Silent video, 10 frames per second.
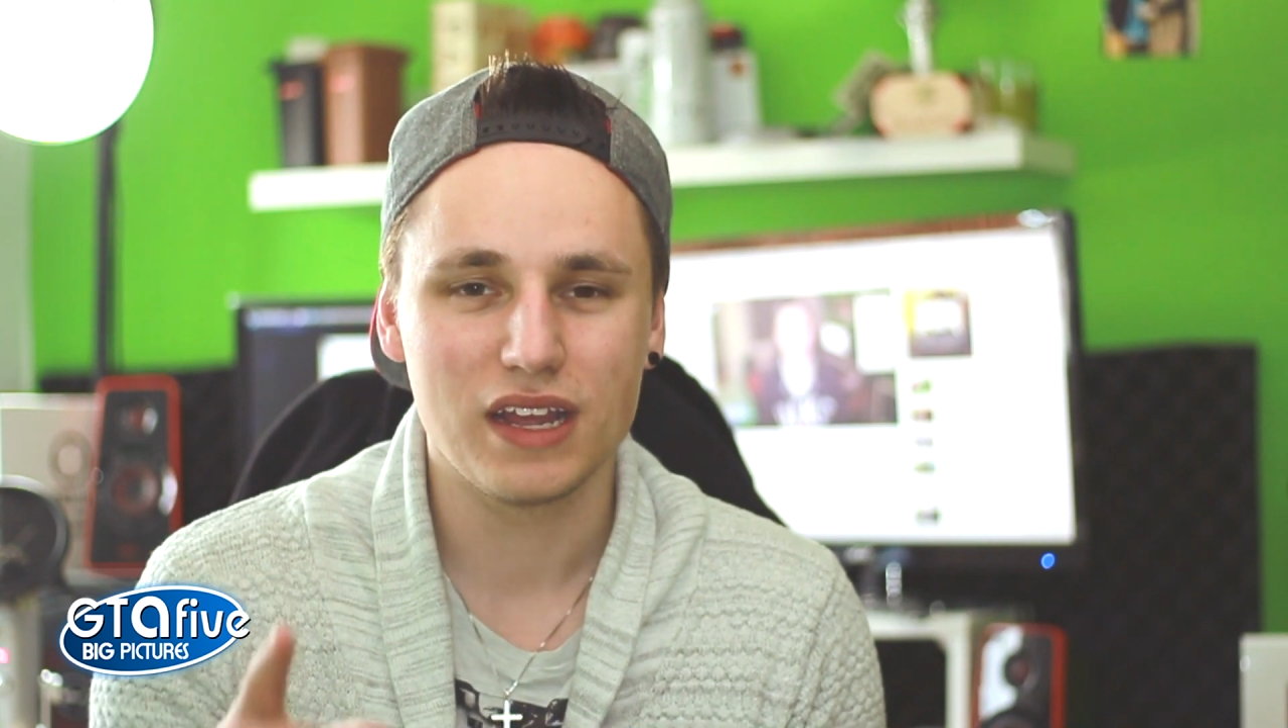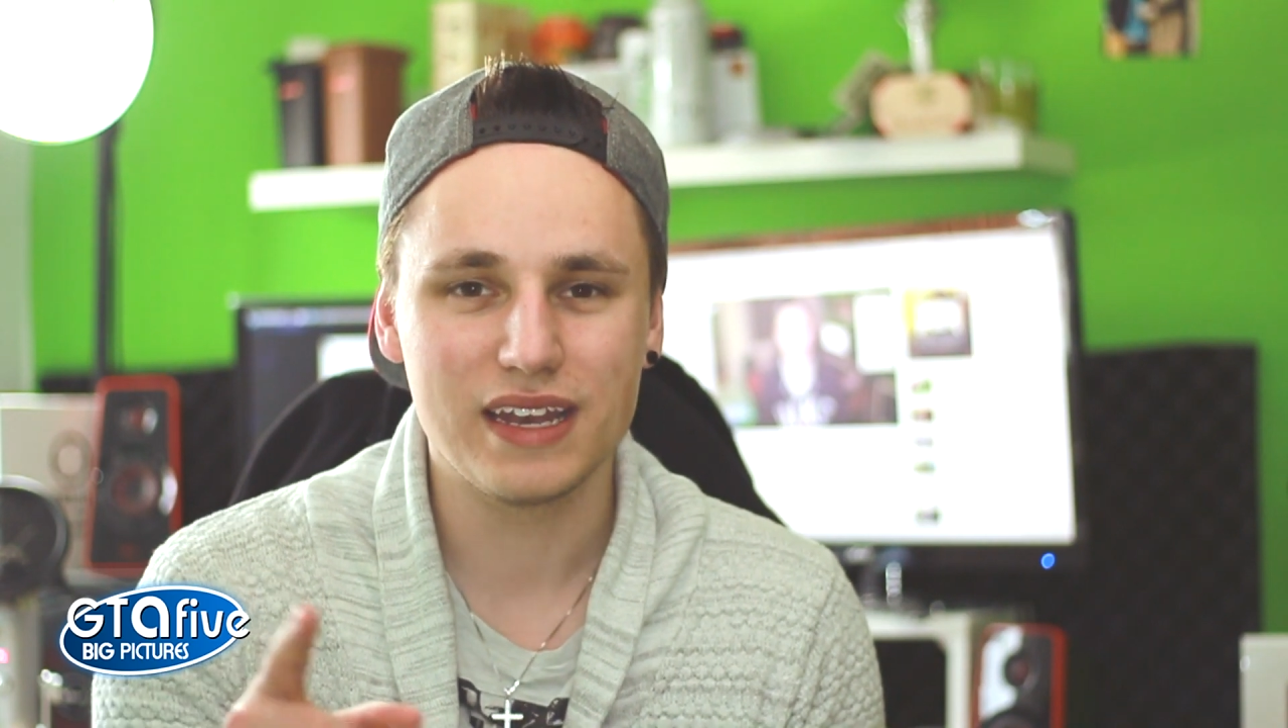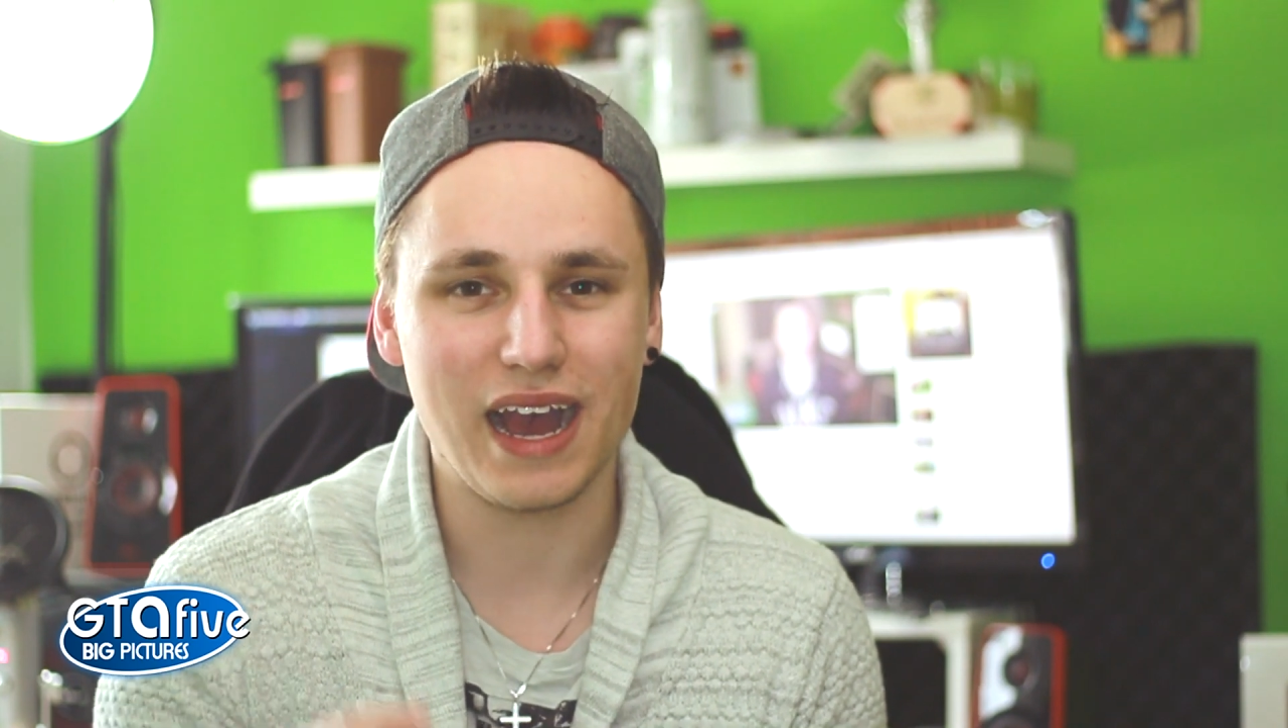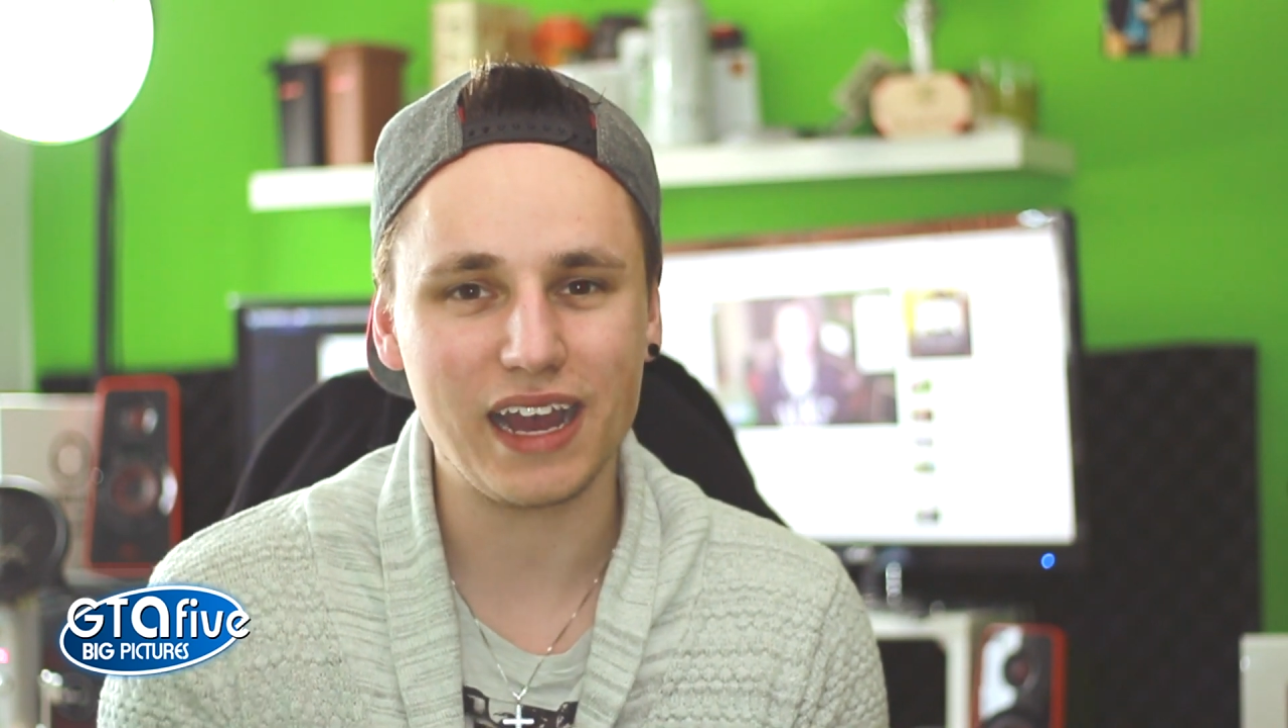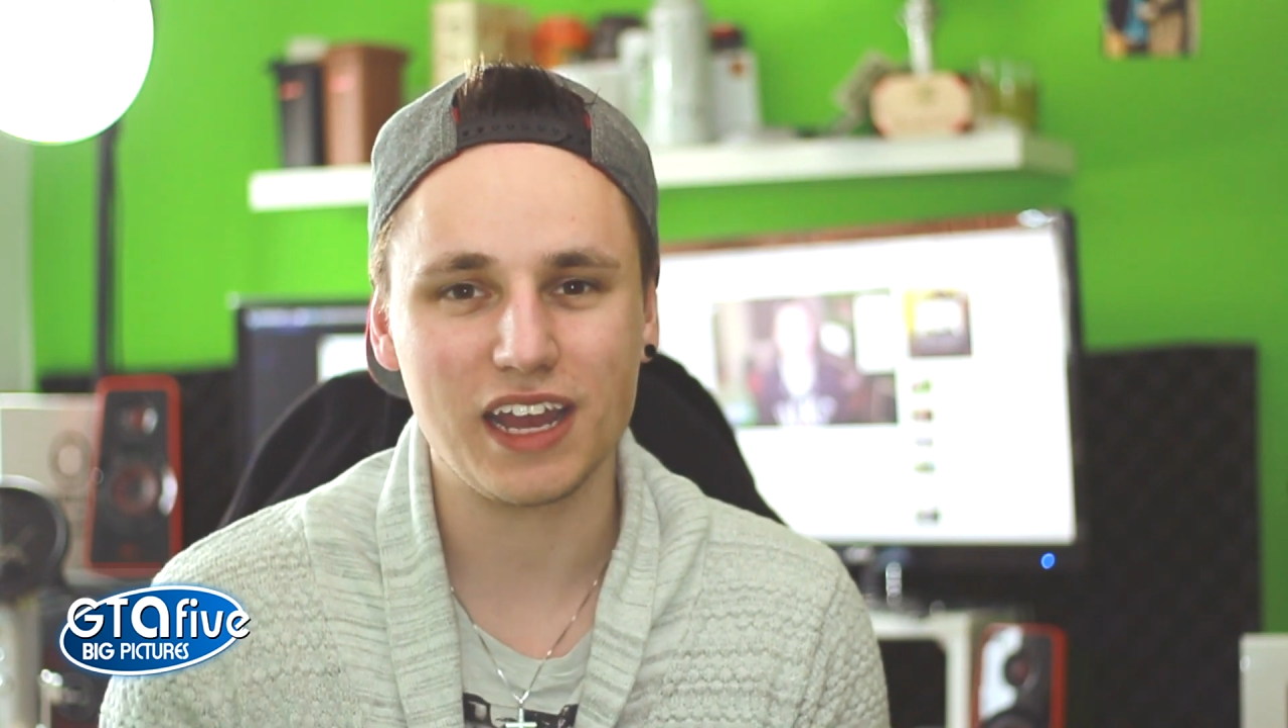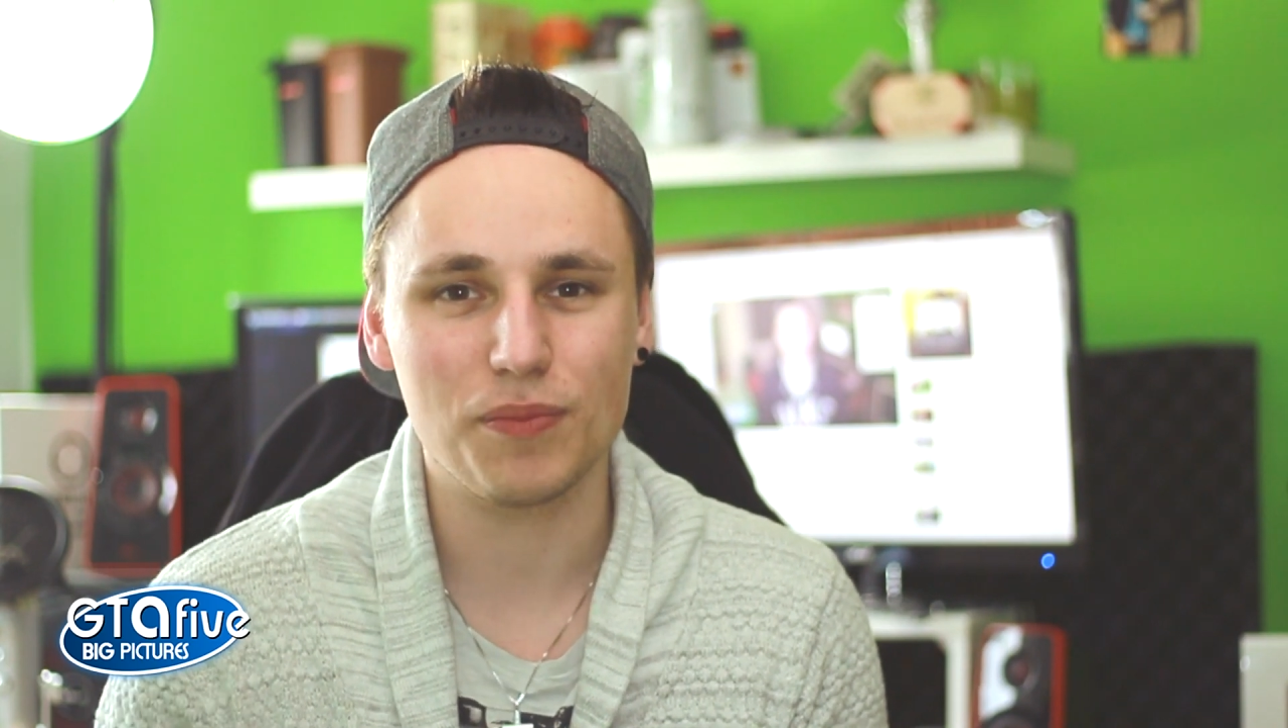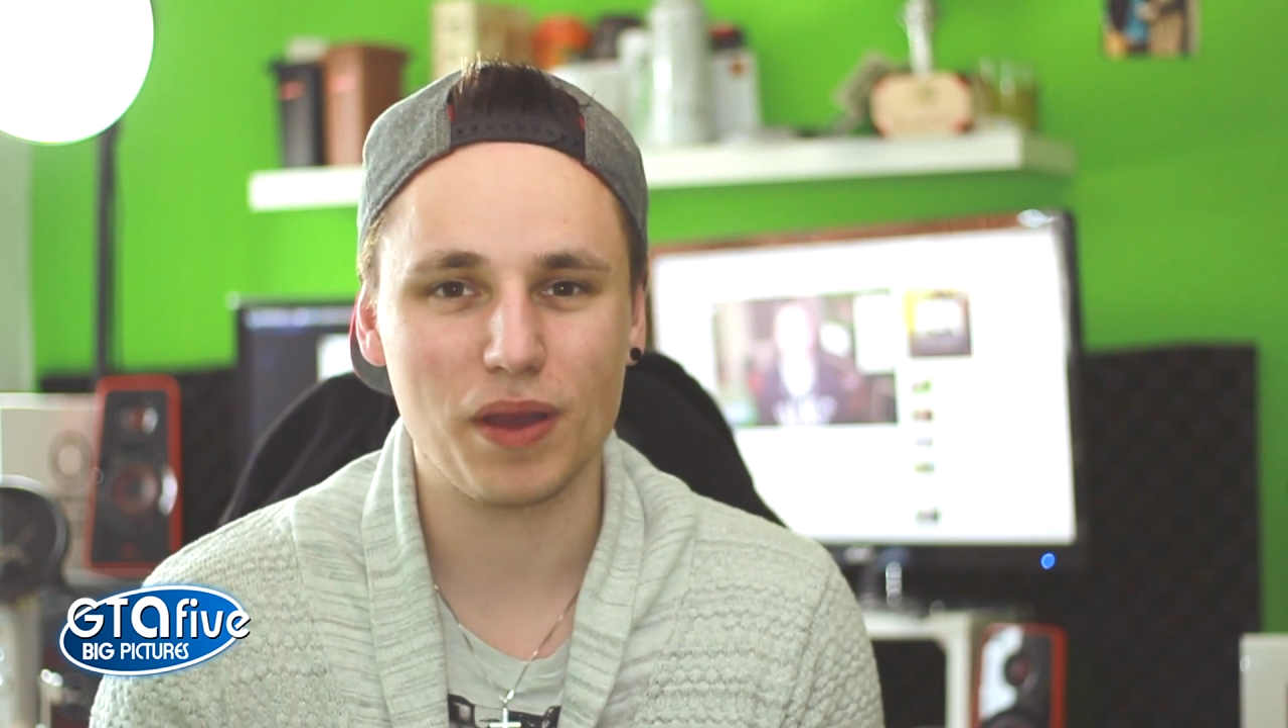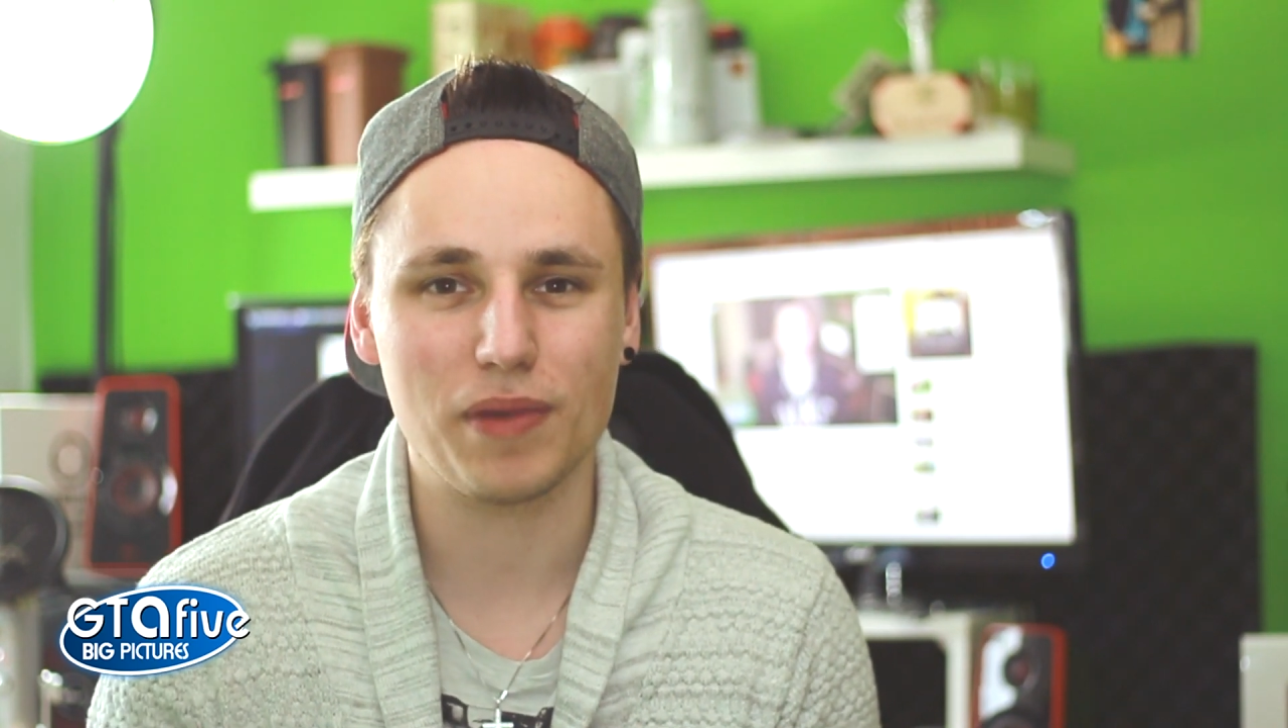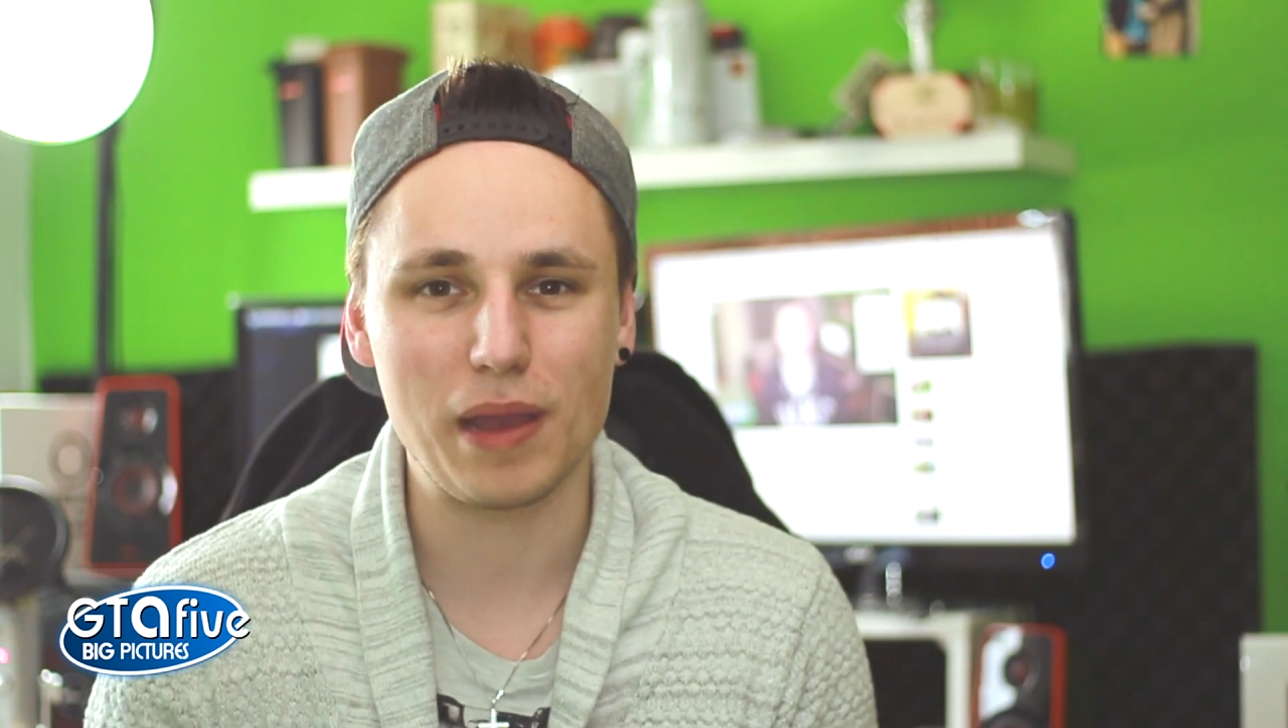nachher bei